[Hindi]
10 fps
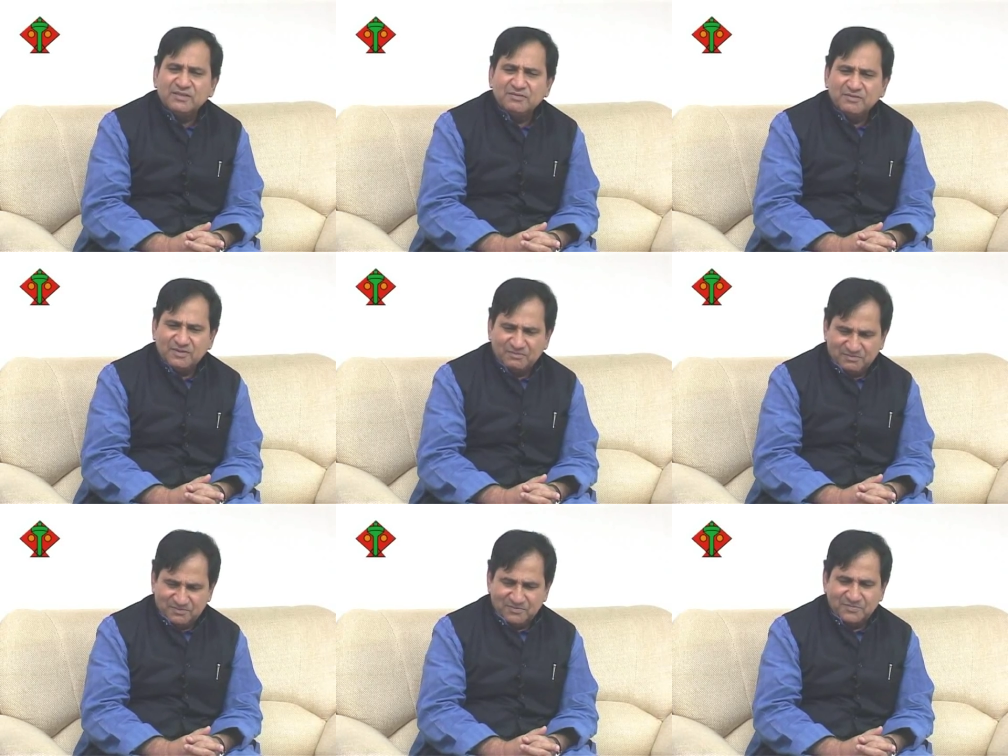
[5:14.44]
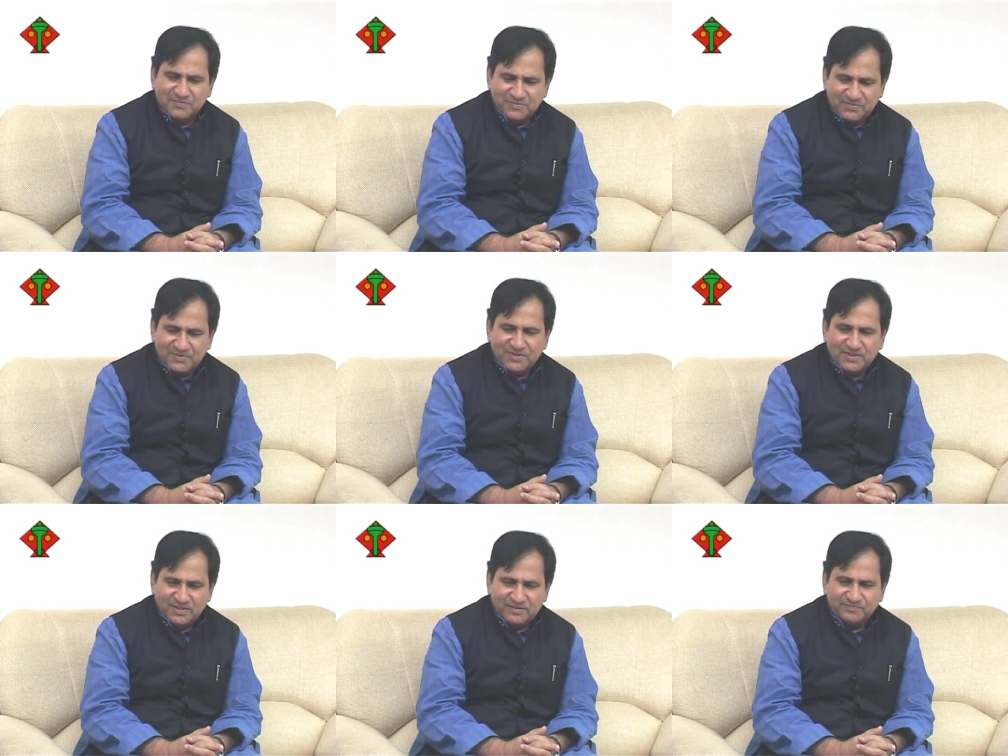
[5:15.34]
पॉलिटिकल कम्युनिटी के बारे
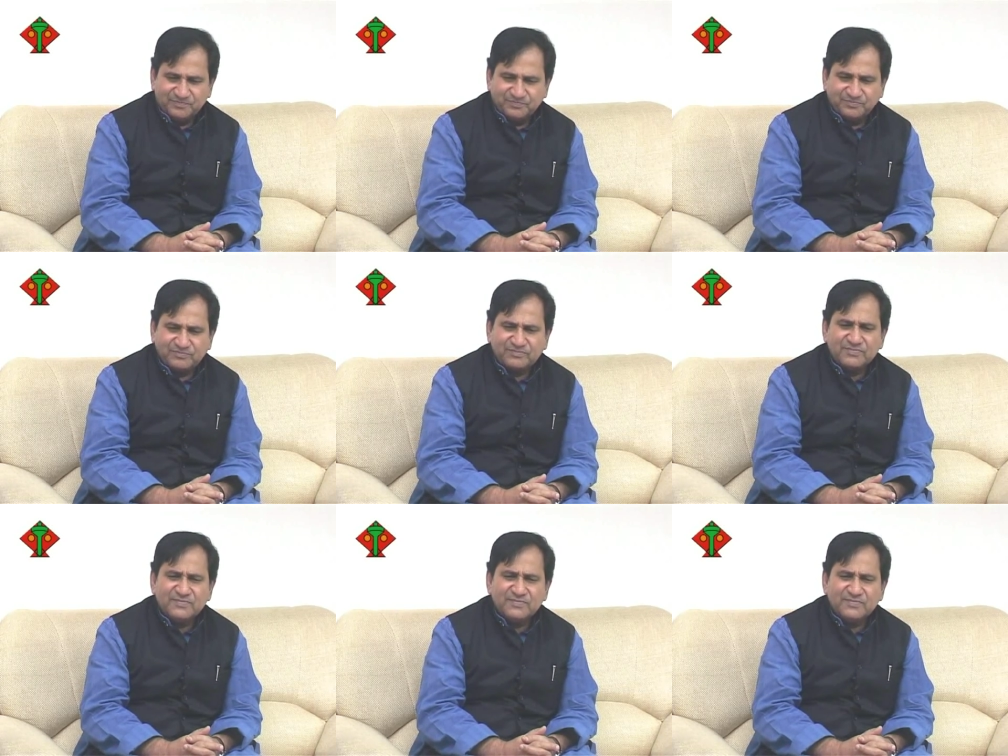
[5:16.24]
में बात कर रहा हूं